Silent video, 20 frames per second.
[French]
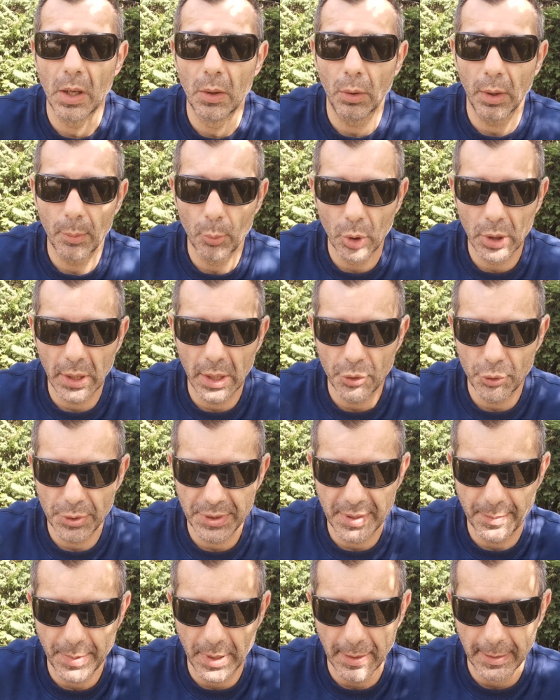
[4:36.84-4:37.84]
alors là, mon grand, je
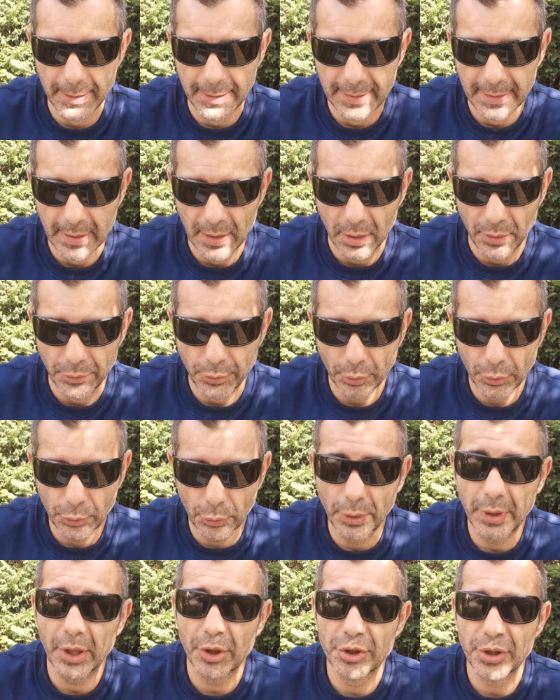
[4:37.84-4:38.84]
sais pas. Donc,
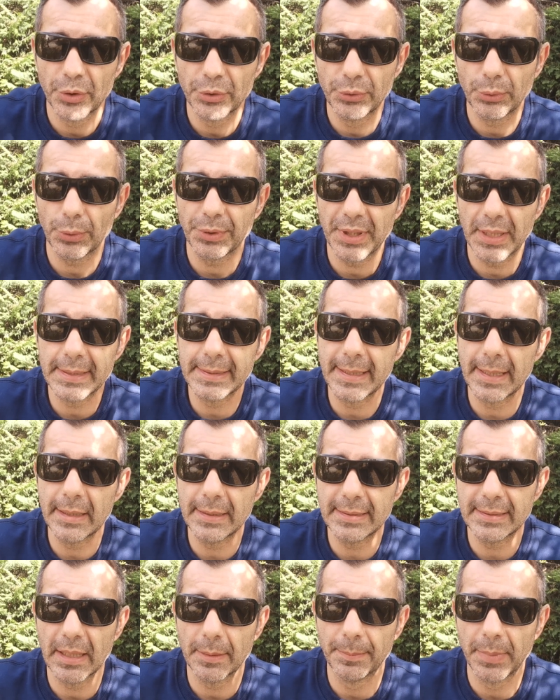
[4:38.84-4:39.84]
regarde sur ta
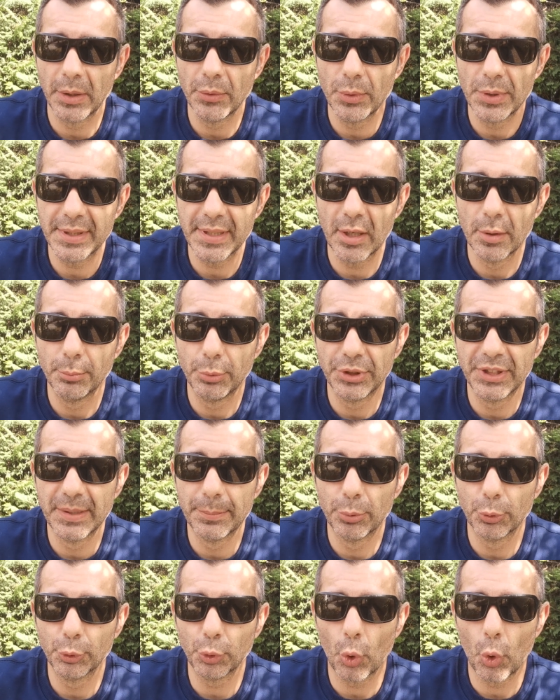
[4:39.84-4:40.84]
selle, si tu n'as pas une selle un
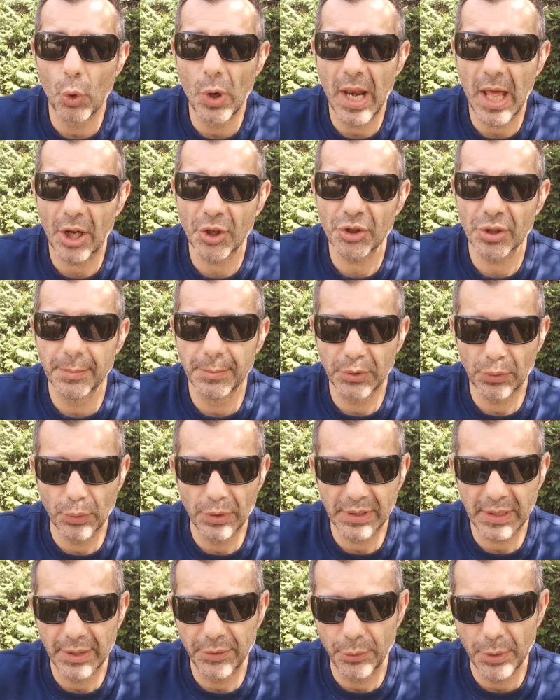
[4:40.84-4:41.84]
petit peu trop large, hein, parce que
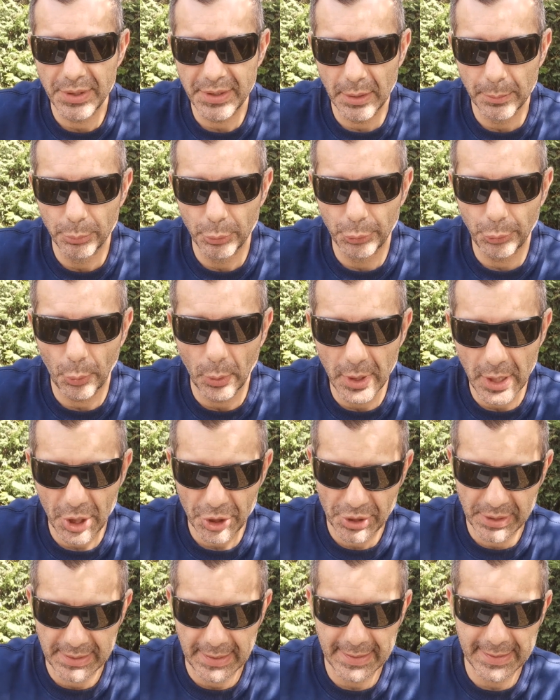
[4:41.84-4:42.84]
quand tu as une selle un peu trop
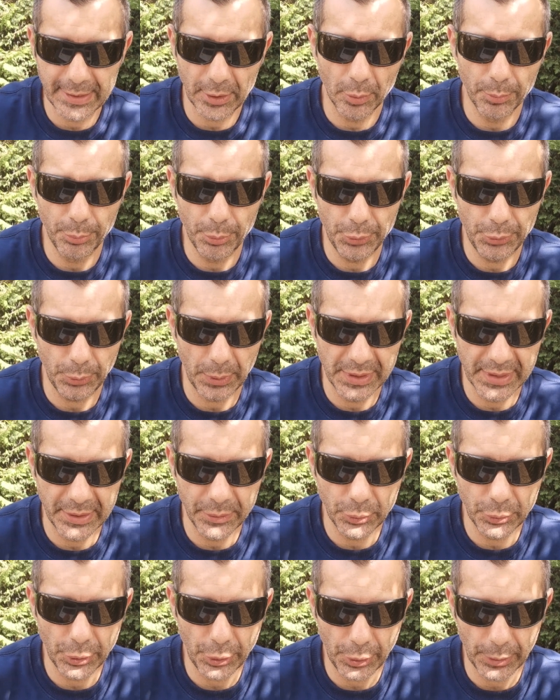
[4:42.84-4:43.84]
large, ça tire un peu sur les
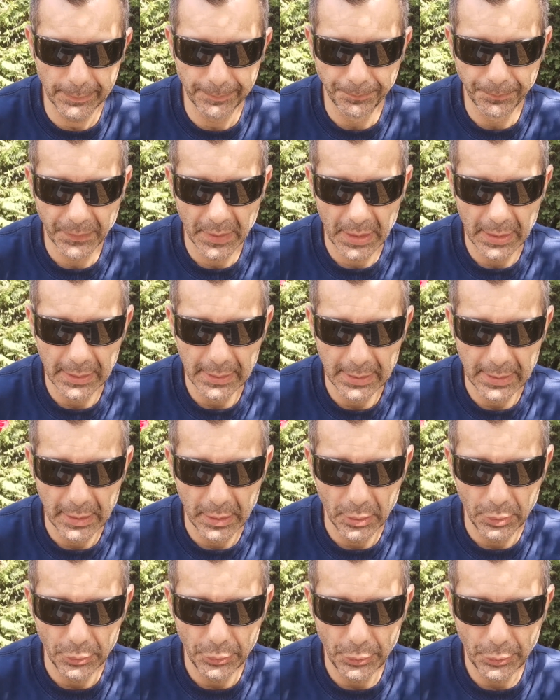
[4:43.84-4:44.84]
adducteurs.
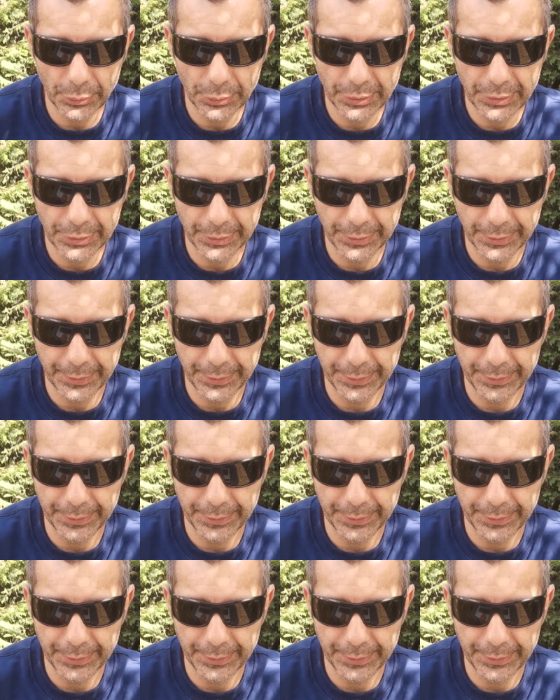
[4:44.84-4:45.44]
Donc,